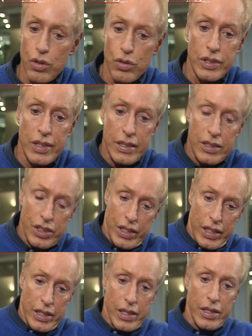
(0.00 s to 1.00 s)
grossa
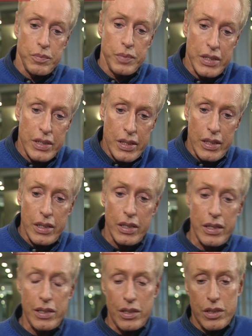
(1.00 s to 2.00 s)
ricerca
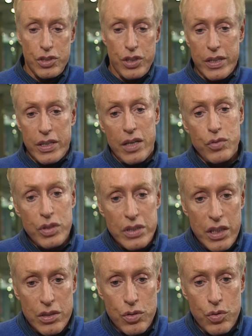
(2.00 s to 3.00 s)
perché cercavo
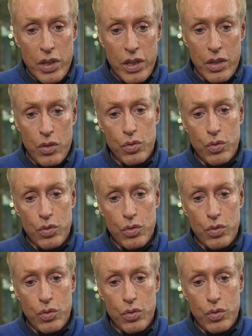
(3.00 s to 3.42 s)
intanto una,